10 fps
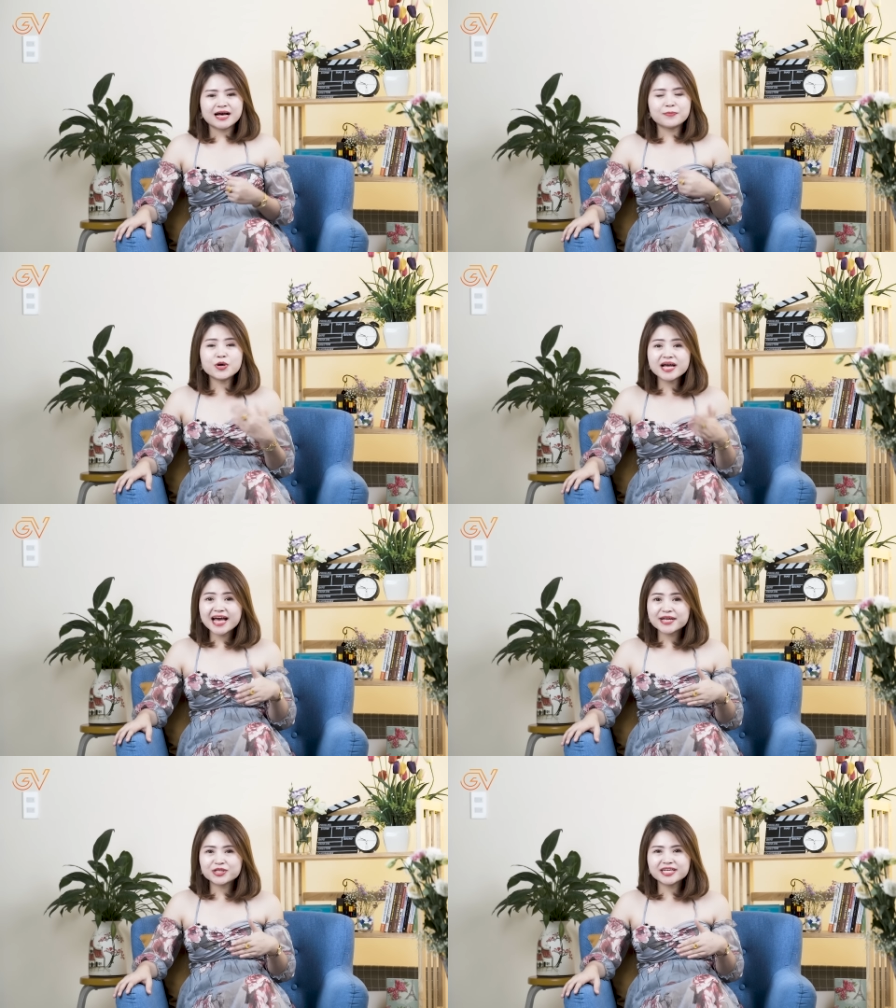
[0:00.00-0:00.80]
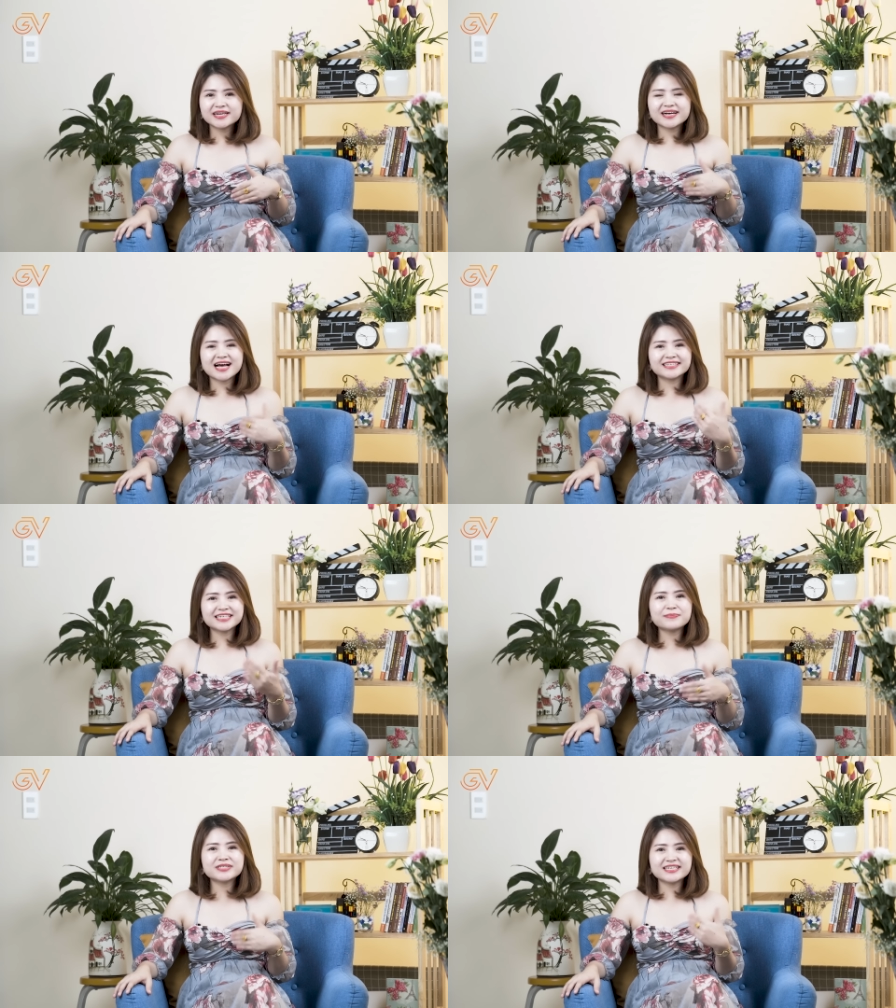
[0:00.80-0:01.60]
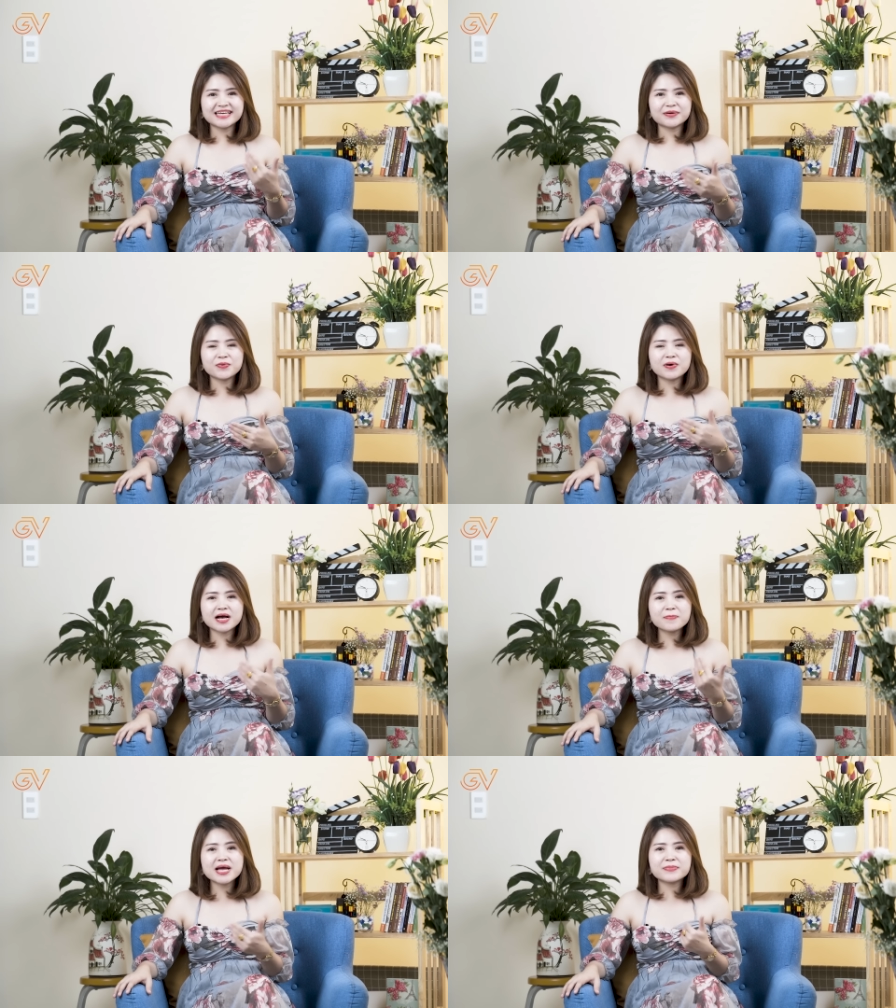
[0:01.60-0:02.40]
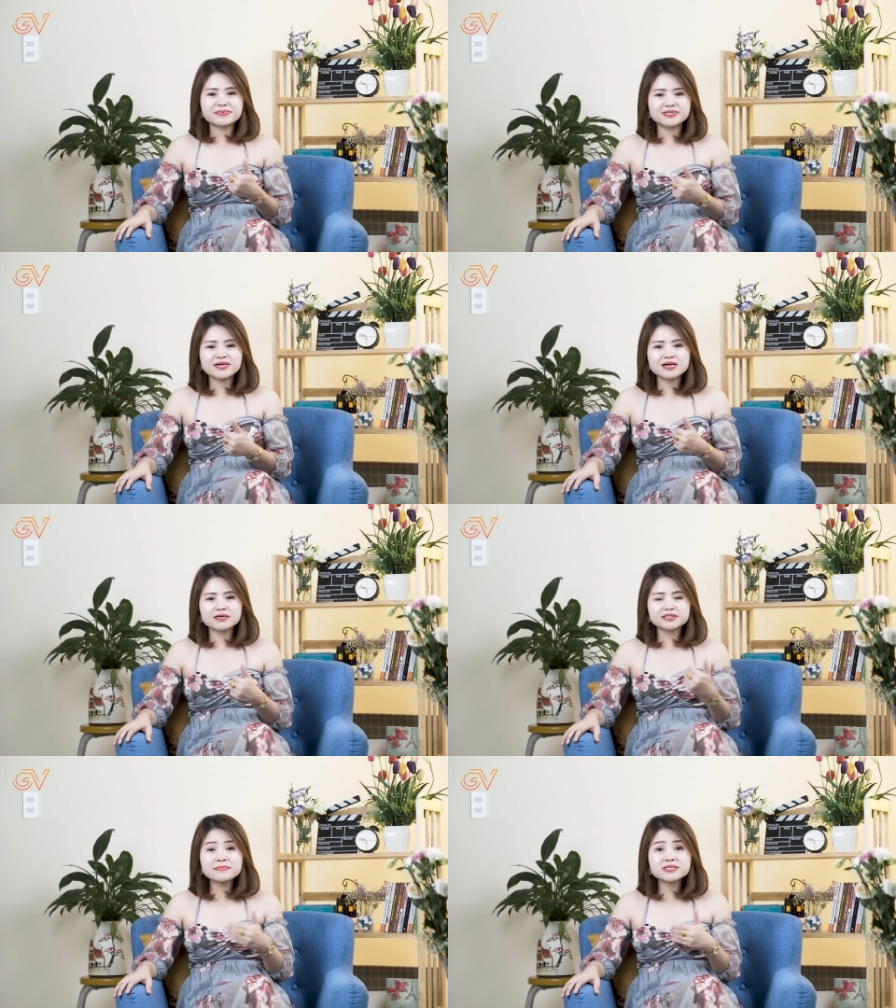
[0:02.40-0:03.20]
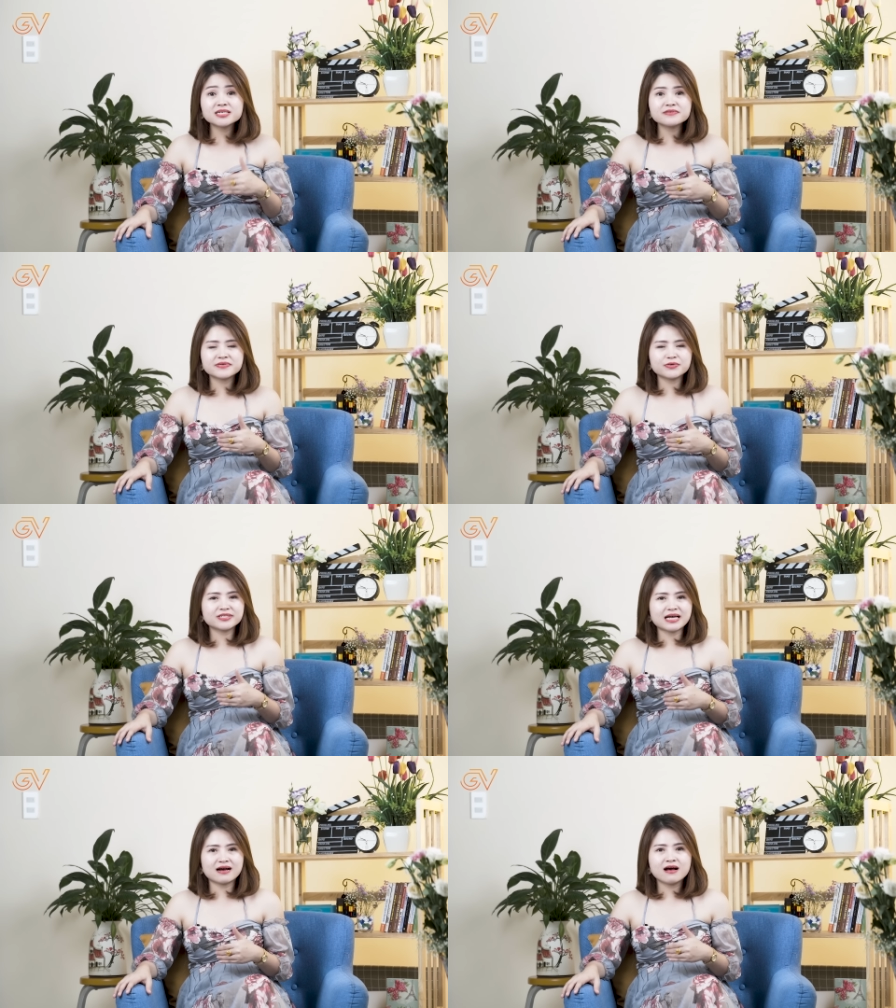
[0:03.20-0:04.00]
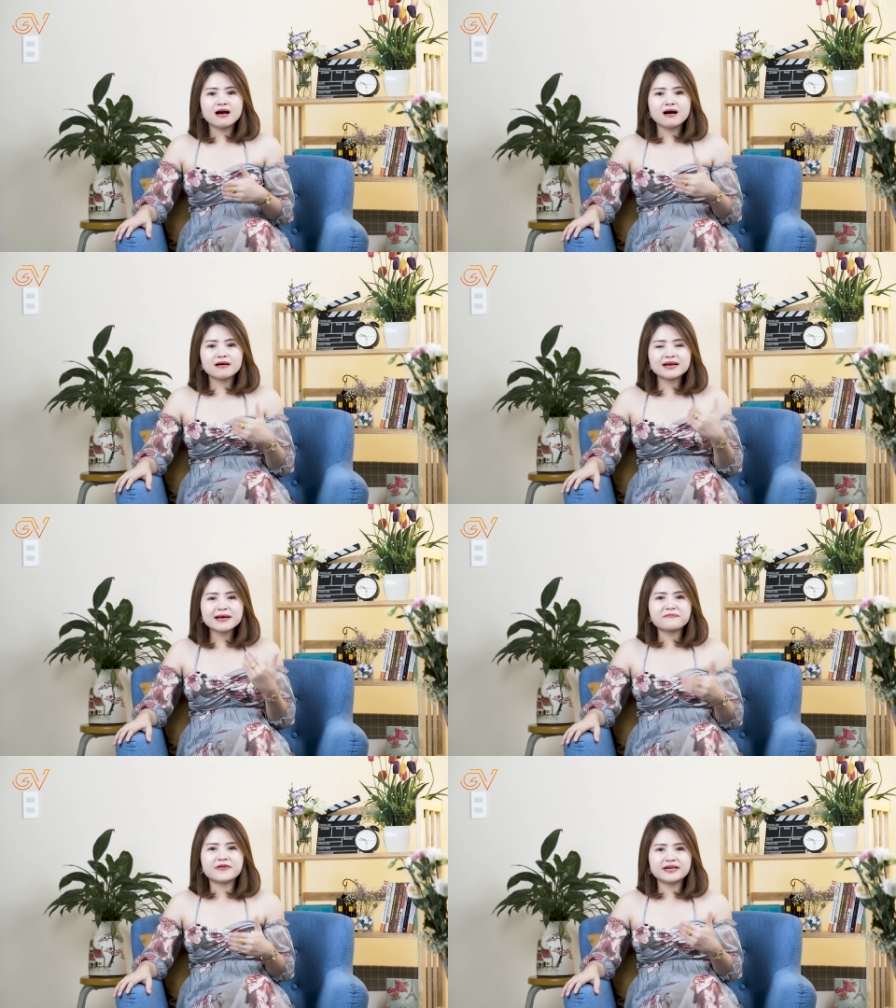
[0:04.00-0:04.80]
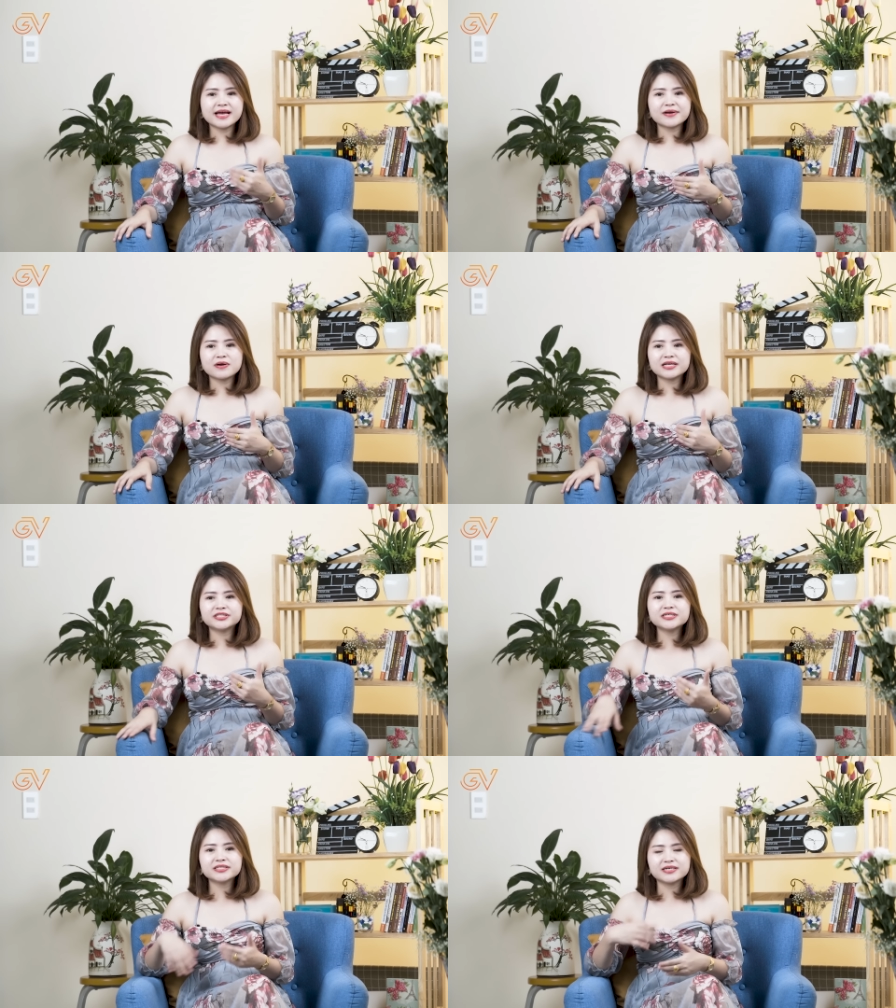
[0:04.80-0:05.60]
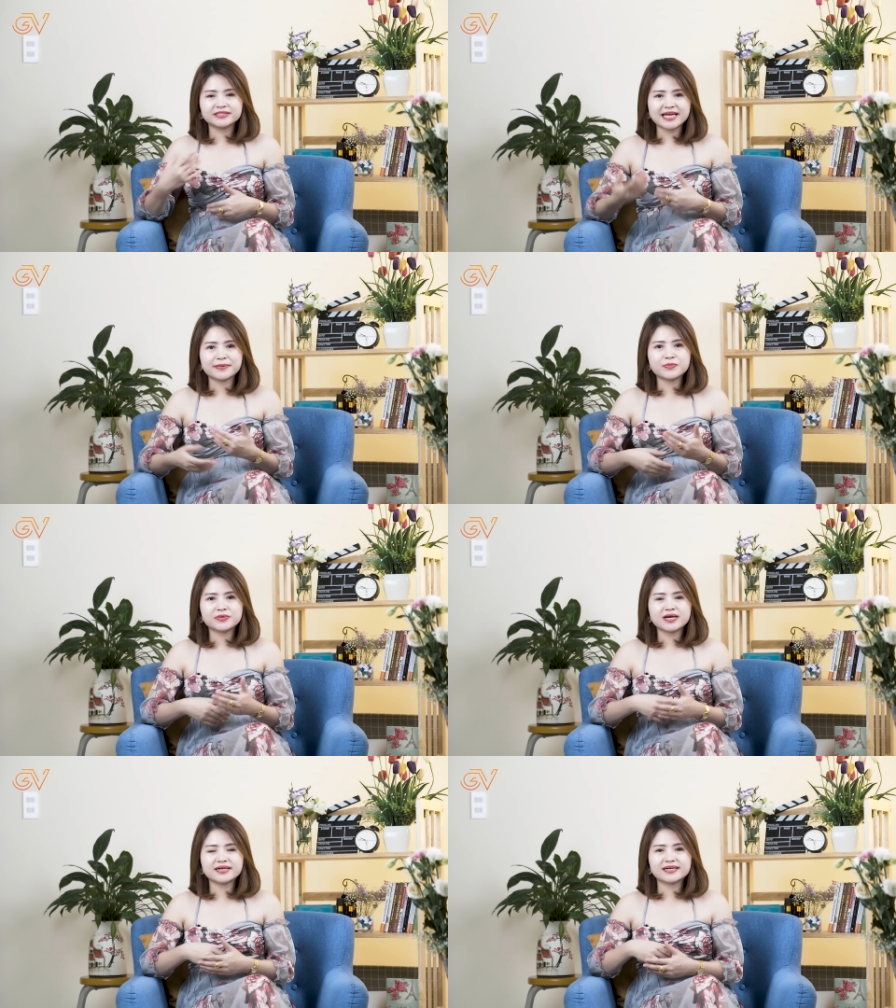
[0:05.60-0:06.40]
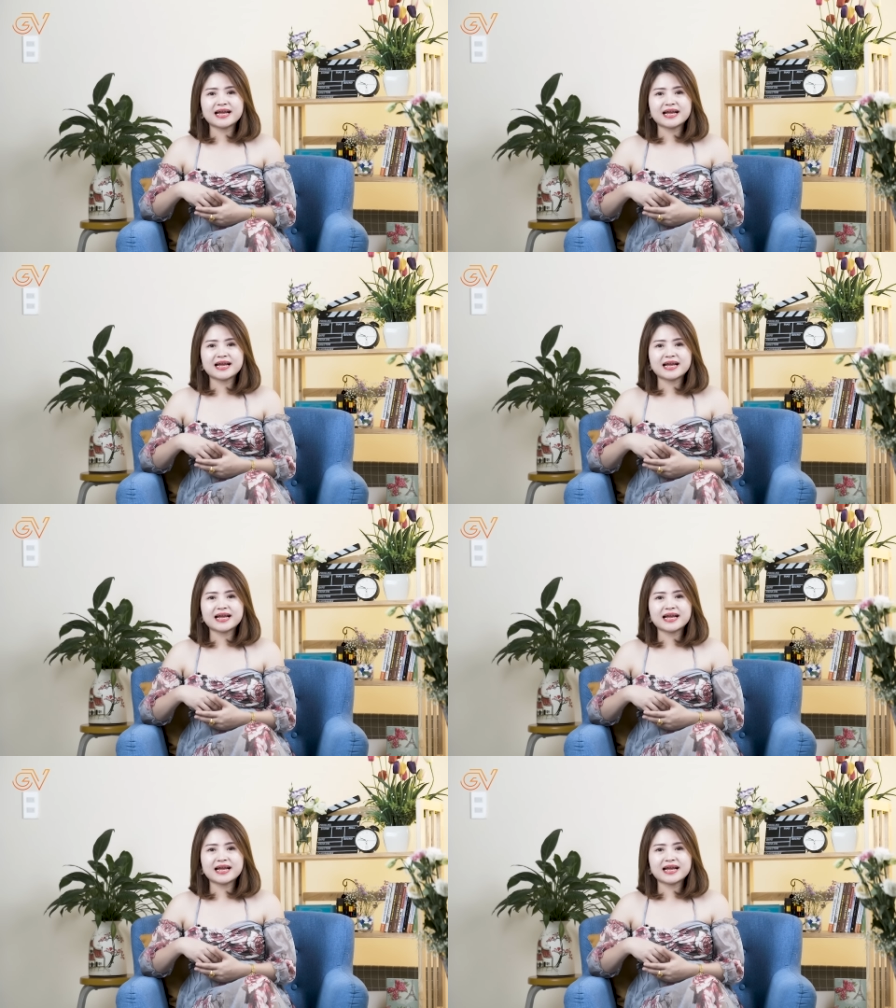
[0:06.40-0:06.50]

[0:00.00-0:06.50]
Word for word: à, Mỗi ngày tôi nhận được hàng trăm tin nhắn của các mẹ bỉm sữa có tâm sự với tôi rằng họ đang gặp vấn đề đó là chưa trở thành một à,